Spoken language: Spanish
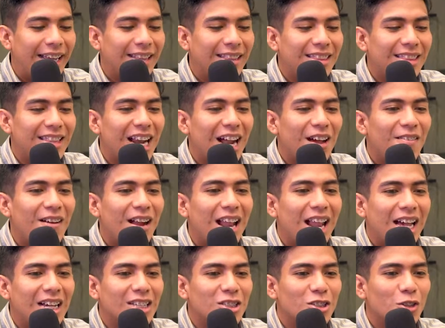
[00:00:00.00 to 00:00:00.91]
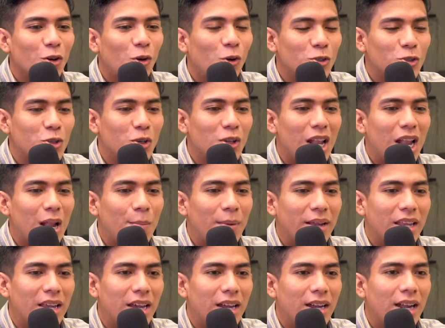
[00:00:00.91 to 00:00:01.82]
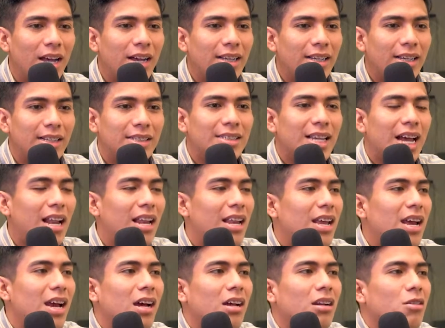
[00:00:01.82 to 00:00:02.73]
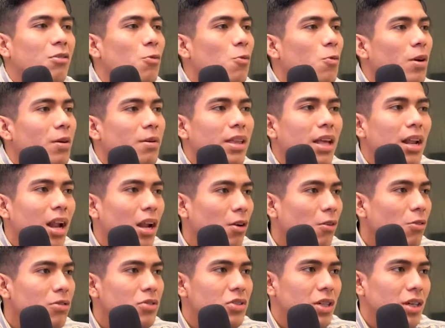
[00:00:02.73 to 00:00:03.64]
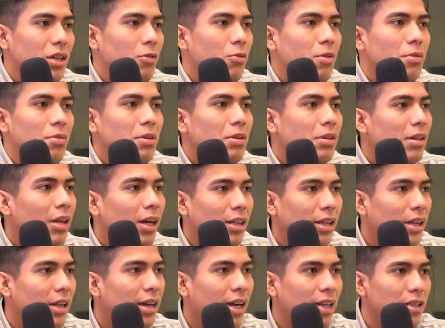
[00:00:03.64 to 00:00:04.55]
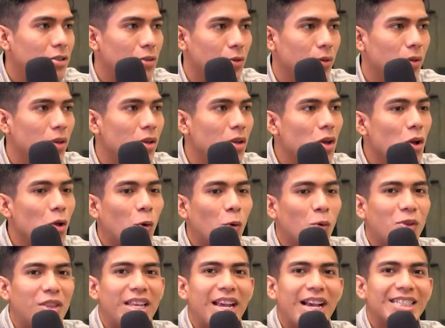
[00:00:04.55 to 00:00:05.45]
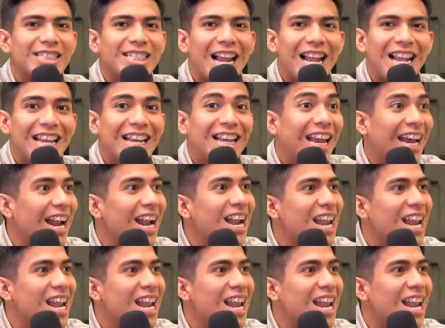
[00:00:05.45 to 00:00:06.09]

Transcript: Entraba a las 8 de la mañana y salía 9 de la noche, 9 y cacho. Un día salí que